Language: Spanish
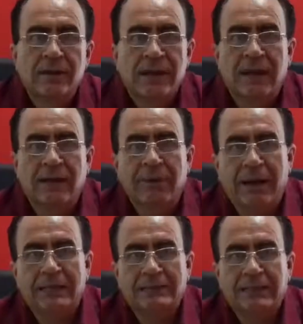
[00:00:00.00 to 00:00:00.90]
y el
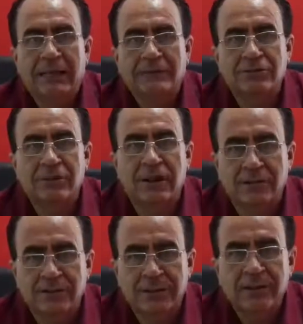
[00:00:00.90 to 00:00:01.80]
martes a las 8 de la
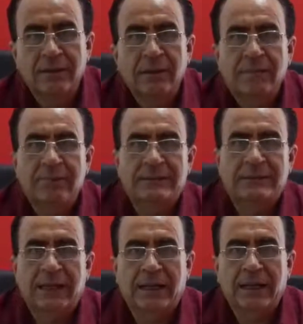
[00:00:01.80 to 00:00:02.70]
noche
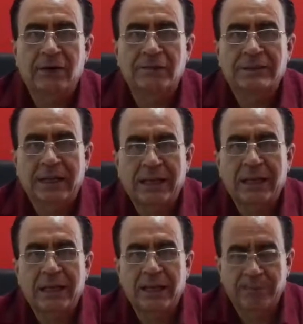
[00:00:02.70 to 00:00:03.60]
visitará Costa
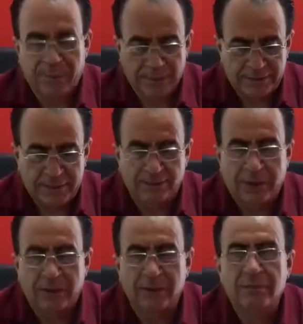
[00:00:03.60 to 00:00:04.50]
Rica, el país
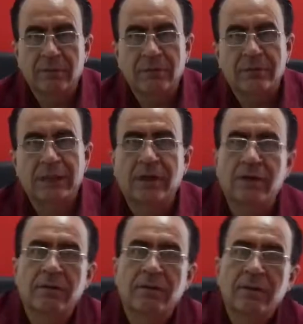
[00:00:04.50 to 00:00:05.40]
hermano
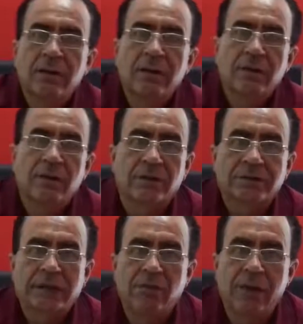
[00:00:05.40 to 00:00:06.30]
Tico, donde
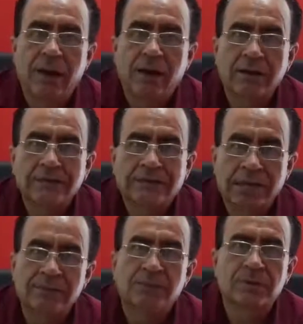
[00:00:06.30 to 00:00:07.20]
se juegan
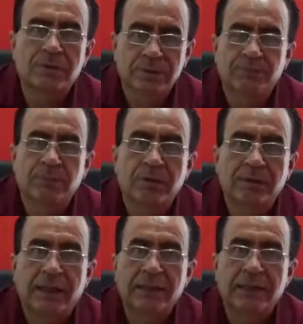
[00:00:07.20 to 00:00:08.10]
seis puntos
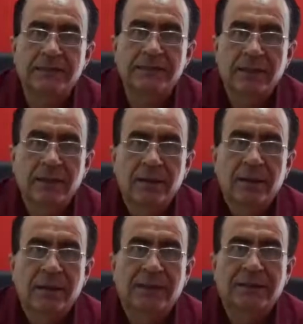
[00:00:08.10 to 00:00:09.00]
importantes.
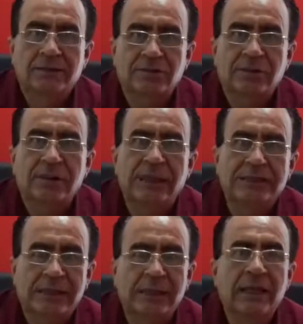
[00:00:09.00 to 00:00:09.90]
La situación es la
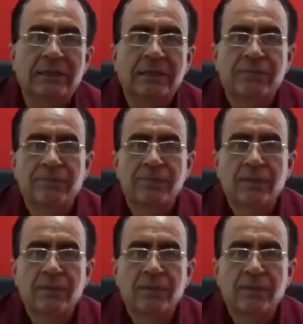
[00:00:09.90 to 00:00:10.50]
siguiente,